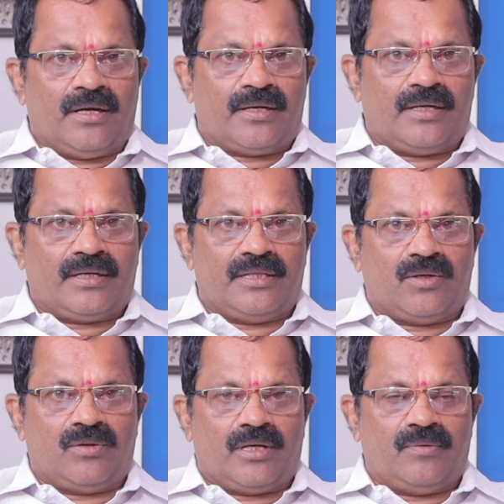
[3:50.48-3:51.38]
ரெண்டாயிரத்தி
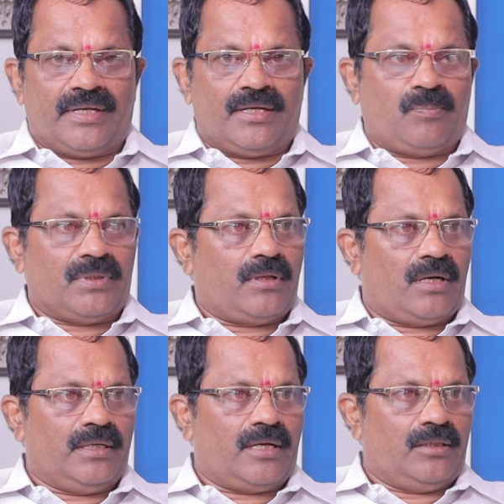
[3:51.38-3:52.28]
இருபத்தி நாலு வரைக்கும்
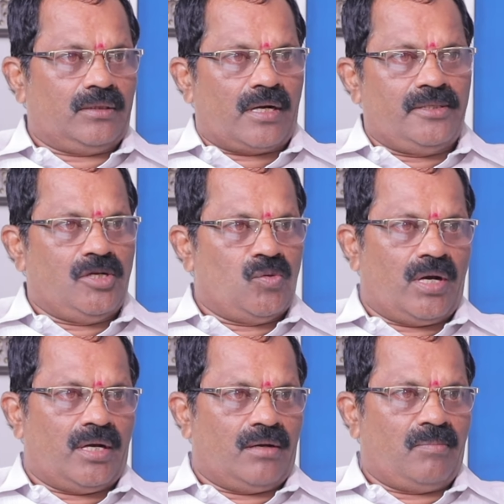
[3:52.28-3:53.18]
பத்தாண்டு காலம்
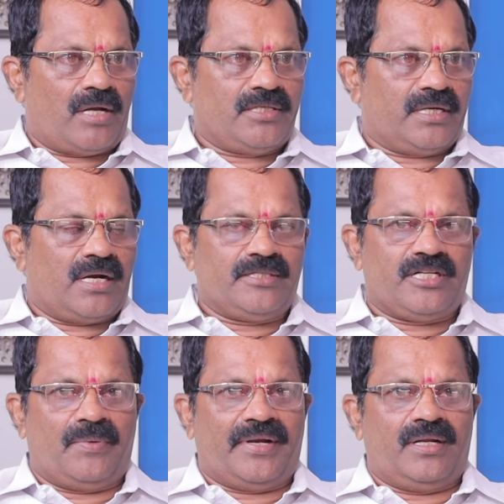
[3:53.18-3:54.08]
கண்டினியூவாக பாஜக ஆட்சி
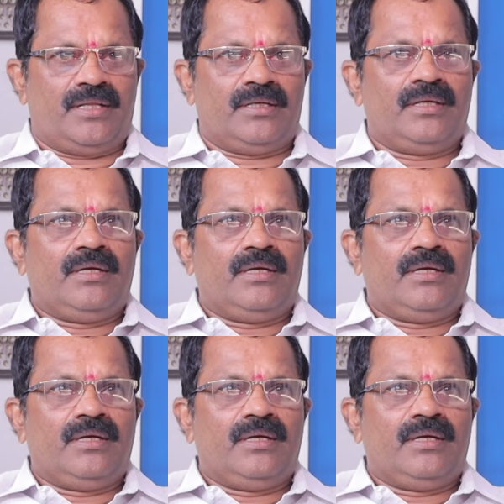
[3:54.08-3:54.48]
அமைக்கின்றது